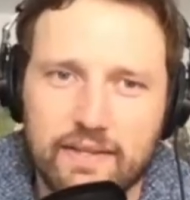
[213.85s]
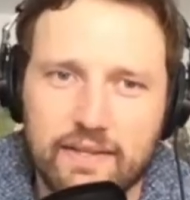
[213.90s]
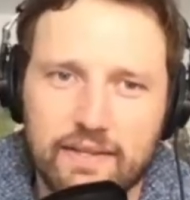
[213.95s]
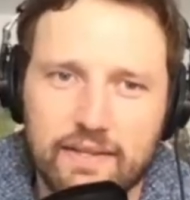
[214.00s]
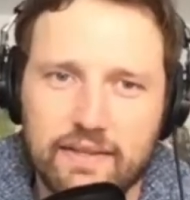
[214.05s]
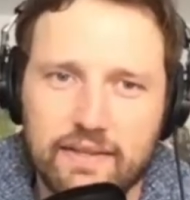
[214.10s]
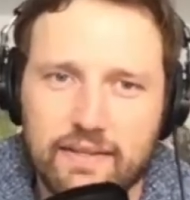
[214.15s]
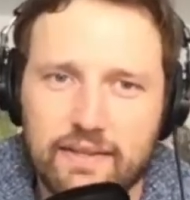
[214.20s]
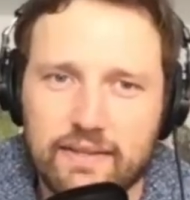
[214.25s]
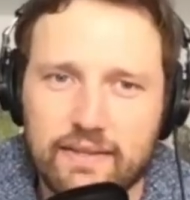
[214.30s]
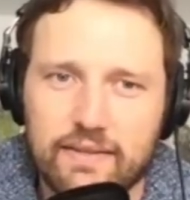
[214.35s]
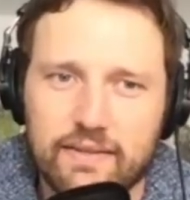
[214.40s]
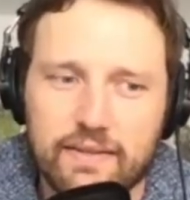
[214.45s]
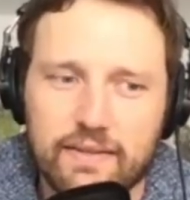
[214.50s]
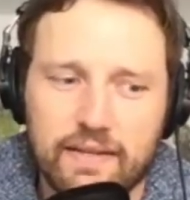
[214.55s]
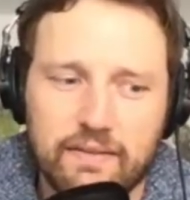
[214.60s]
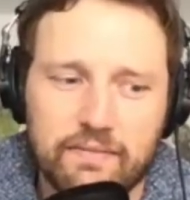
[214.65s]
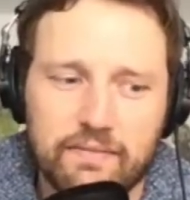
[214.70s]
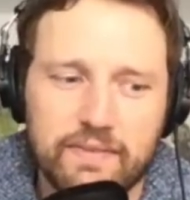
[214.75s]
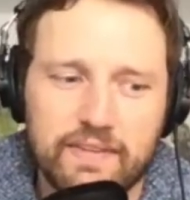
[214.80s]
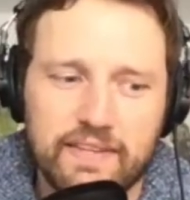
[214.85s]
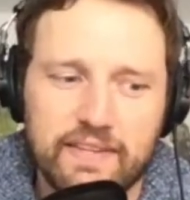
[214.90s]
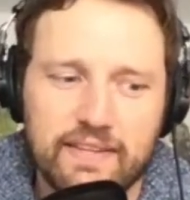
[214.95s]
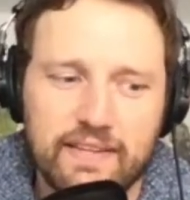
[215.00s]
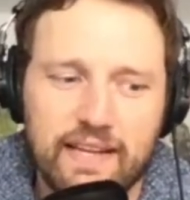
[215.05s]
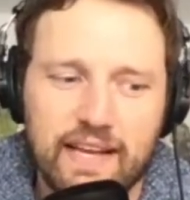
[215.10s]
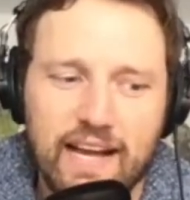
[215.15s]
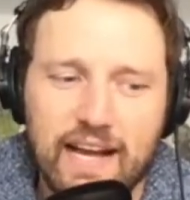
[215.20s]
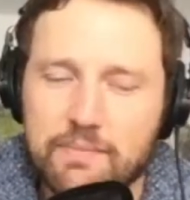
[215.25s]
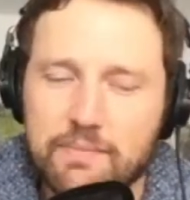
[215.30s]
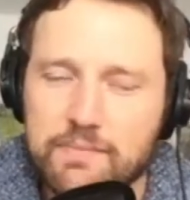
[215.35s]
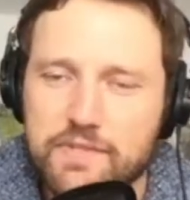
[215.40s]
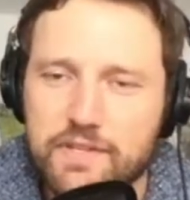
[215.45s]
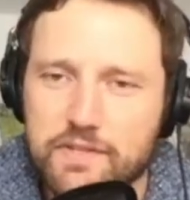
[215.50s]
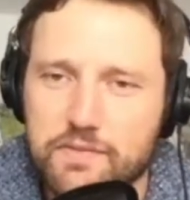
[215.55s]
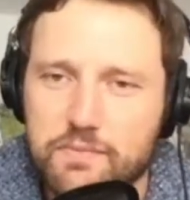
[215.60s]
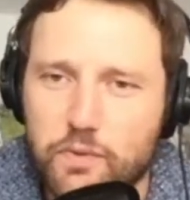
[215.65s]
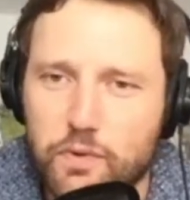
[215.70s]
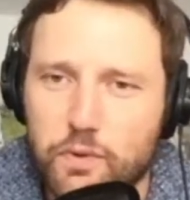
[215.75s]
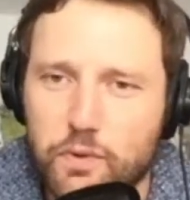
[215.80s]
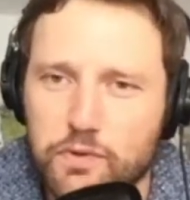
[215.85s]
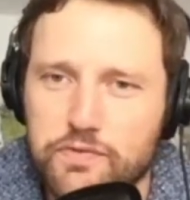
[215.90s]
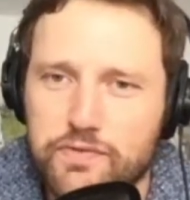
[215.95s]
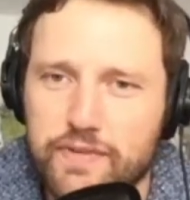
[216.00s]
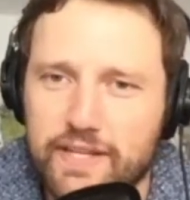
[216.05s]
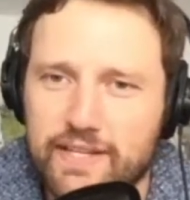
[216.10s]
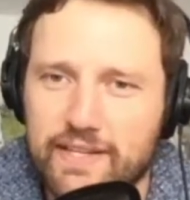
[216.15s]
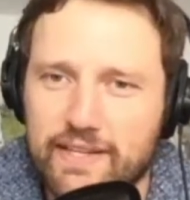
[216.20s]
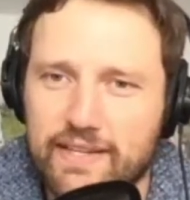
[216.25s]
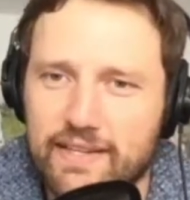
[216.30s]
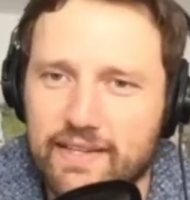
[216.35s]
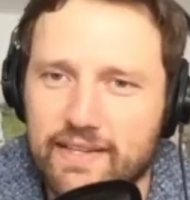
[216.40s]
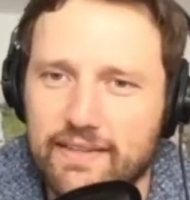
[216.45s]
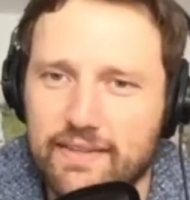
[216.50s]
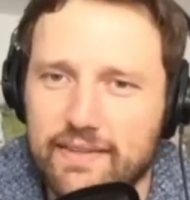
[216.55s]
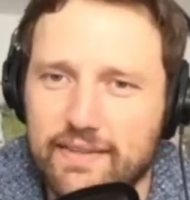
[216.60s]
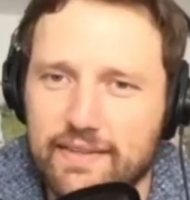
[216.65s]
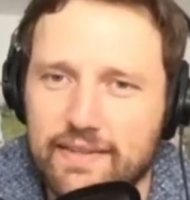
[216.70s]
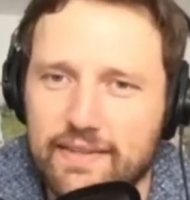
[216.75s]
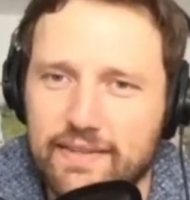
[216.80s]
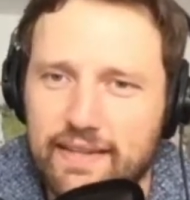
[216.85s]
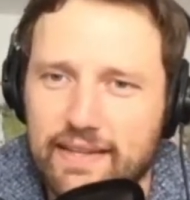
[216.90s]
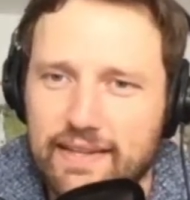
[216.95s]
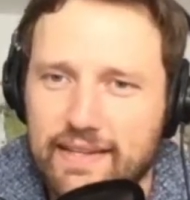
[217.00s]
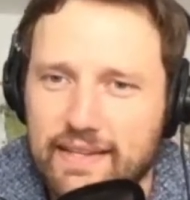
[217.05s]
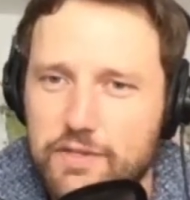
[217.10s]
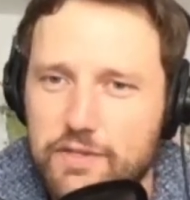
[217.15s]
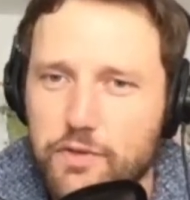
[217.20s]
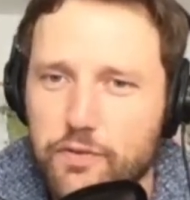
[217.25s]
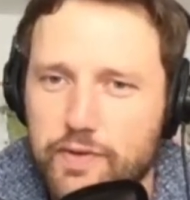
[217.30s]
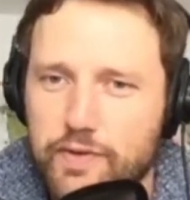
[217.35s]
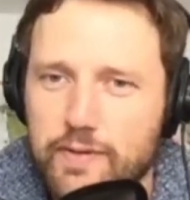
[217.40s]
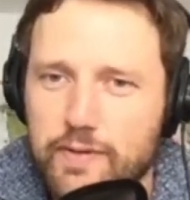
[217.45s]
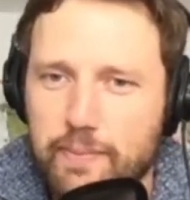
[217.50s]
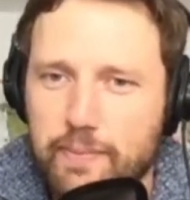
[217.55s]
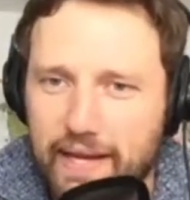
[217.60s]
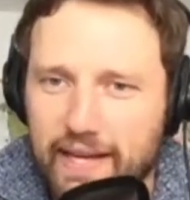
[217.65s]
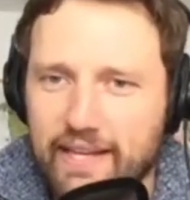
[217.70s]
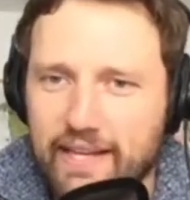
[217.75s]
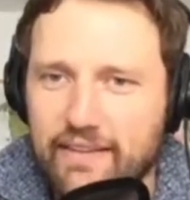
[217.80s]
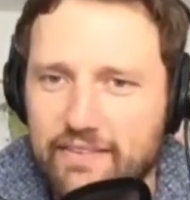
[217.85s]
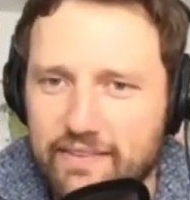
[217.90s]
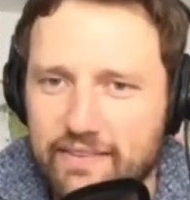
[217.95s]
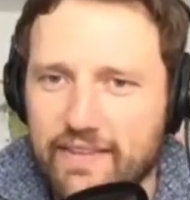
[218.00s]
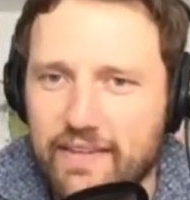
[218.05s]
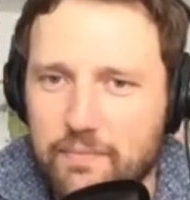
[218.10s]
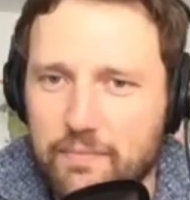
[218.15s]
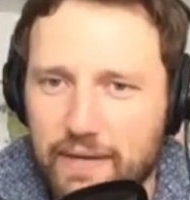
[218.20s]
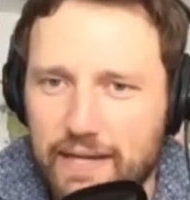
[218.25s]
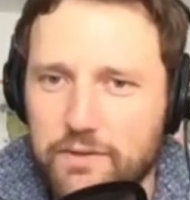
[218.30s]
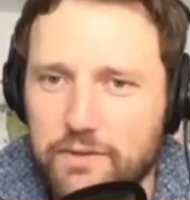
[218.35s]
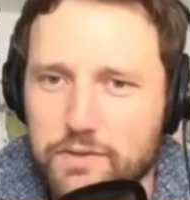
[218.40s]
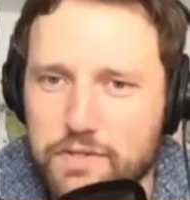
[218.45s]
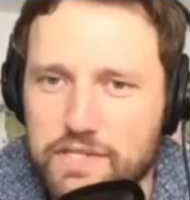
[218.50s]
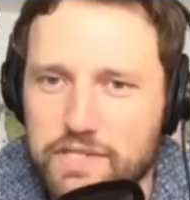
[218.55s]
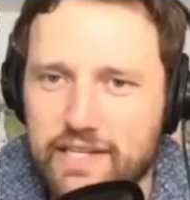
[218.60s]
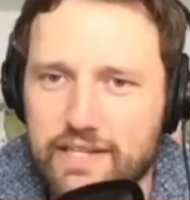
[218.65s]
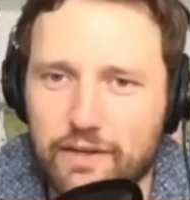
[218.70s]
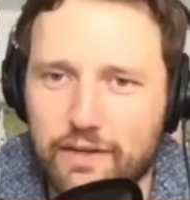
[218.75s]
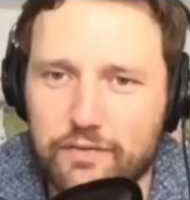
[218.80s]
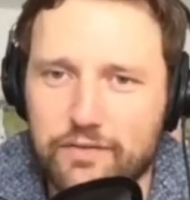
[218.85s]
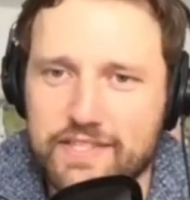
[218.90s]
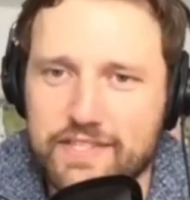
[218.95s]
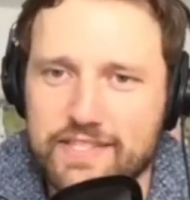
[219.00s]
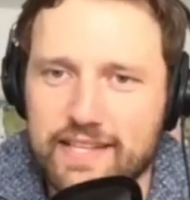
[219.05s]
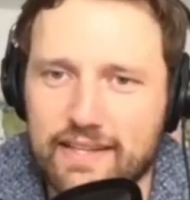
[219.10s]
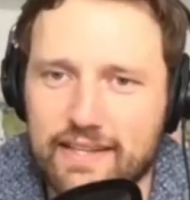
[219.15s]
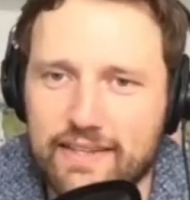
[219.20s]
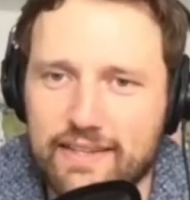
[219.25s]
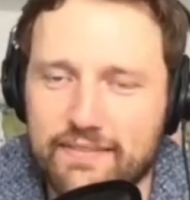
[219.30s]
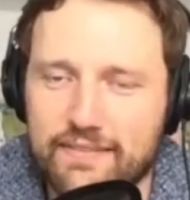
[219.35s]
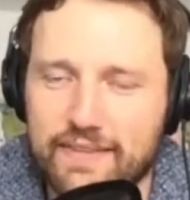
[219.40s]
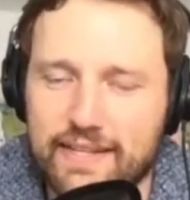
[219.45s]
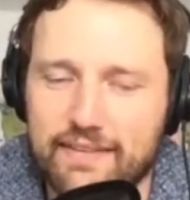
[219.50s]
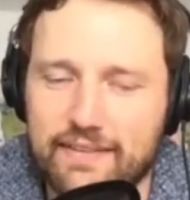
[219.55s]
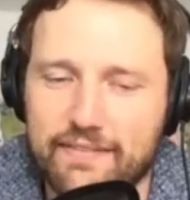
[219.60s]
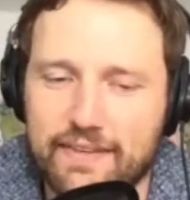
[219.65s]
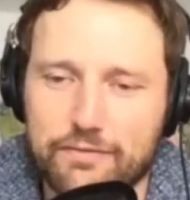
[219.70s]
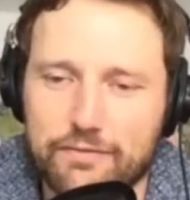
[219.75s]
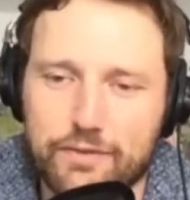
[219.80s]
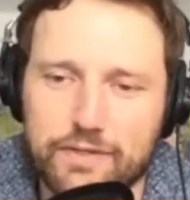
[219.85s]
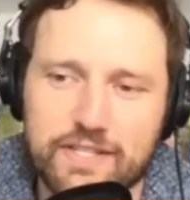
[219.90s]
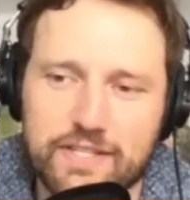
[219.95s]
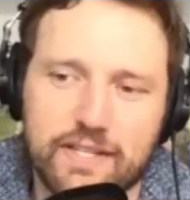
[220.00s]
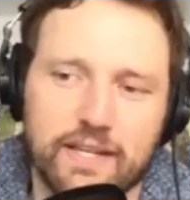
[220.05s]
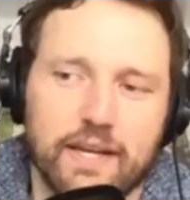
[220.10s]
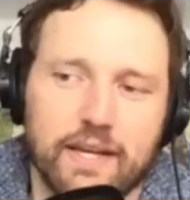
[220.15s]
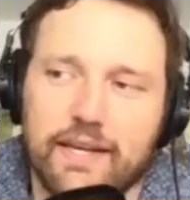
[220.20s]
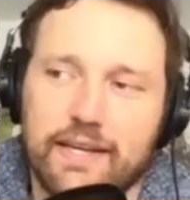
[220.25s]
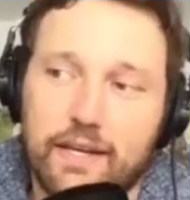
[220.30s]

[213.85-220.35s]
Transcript: äh, irgendwie Krams aus dem Kokosfett, der, der nicht so viel bringt, eben reduziert auf die Sachen, die wirklich wertvoll sind.